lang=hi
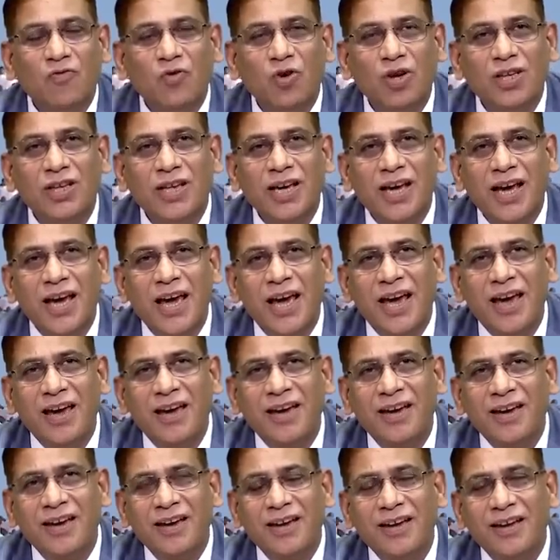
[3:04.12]
वो ये
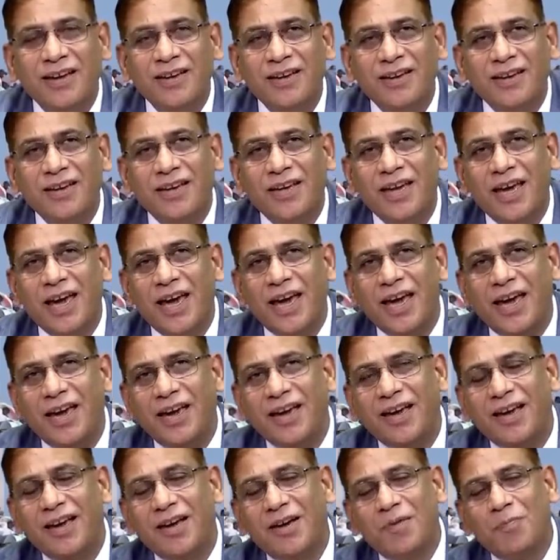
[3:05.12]
कि
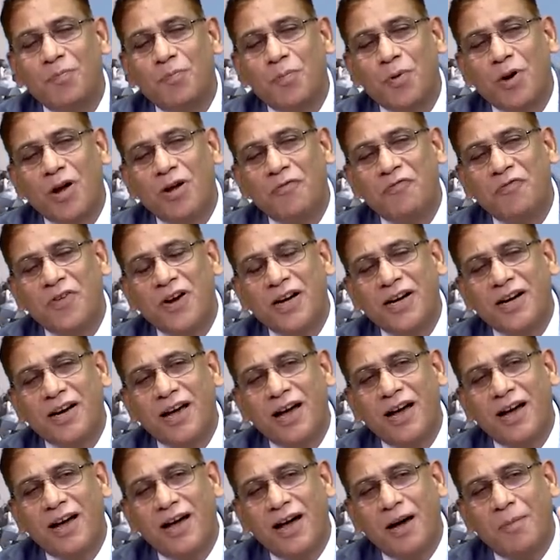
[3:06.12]
प्रॉफेट
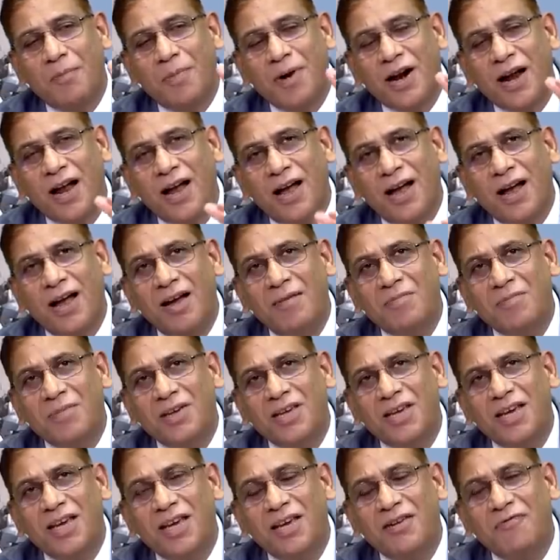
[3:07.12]

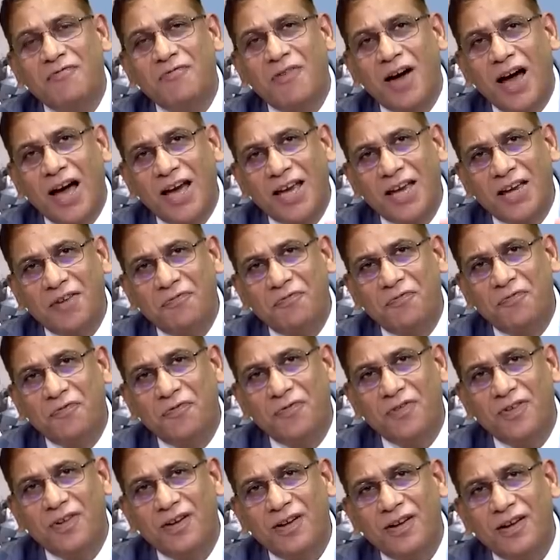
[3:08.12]
अब्राहम की वाइफ
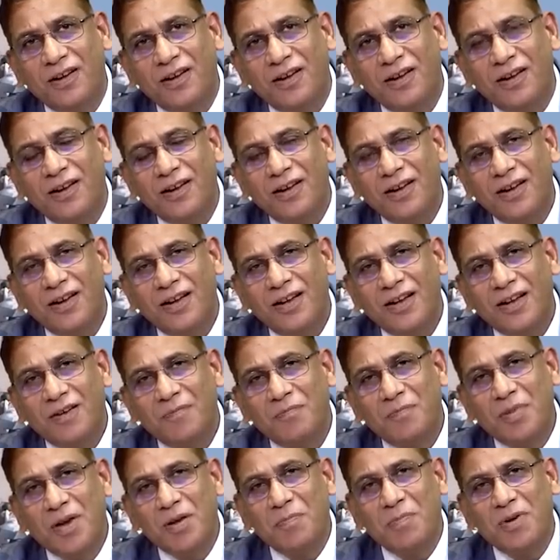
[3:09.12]

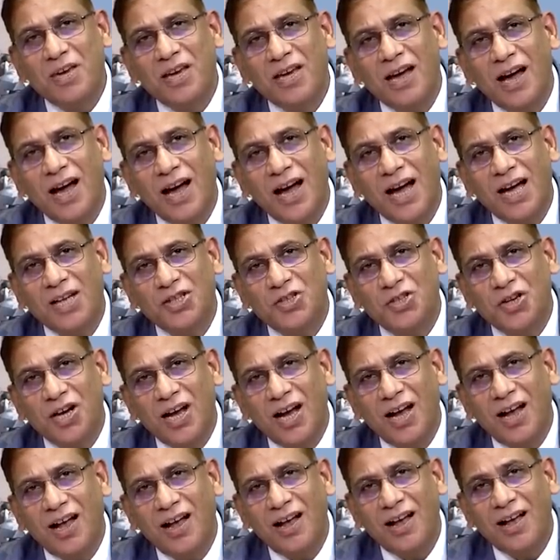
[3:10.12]
बीबी
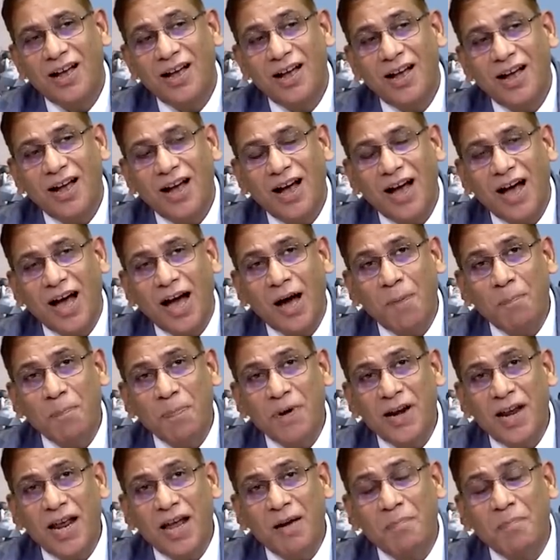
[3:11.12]
हाजरा
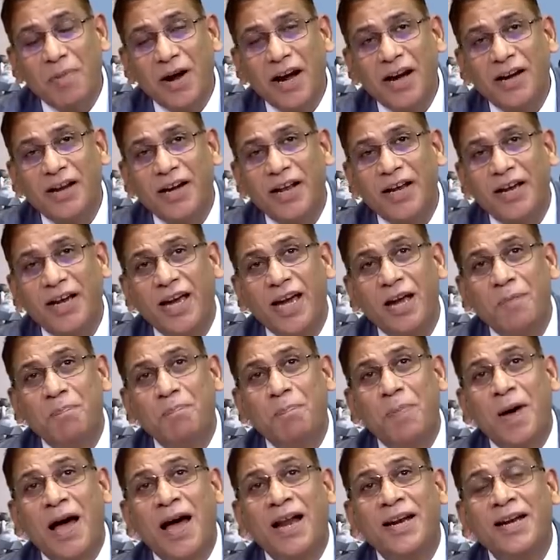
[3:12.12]
अपने बेटे के
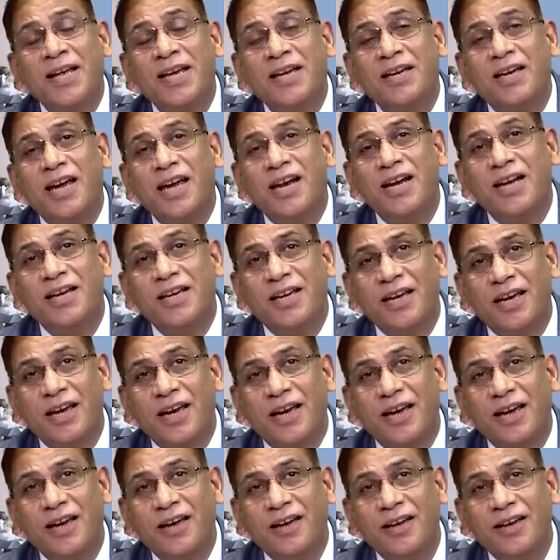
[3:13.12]
पानी के
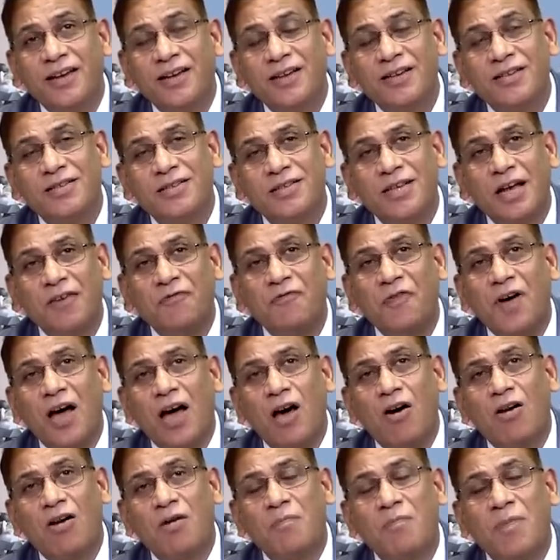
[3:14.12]
लिए
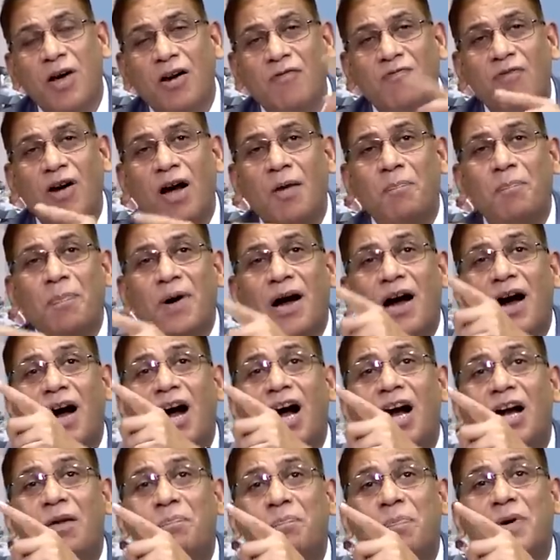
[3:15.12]
सफ़ा और मरवा
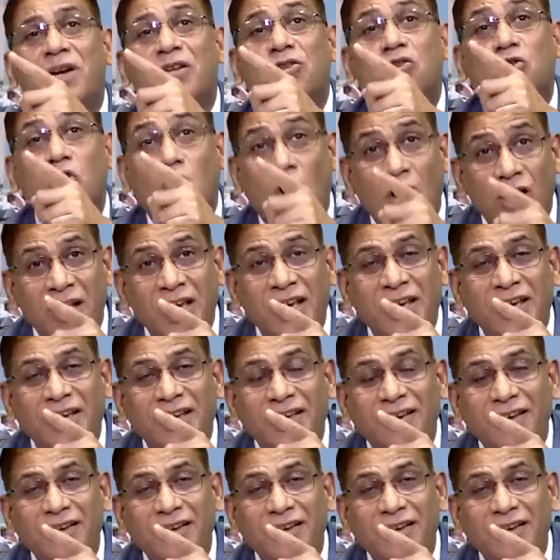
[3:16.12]
पहाड़ पर दौड़ी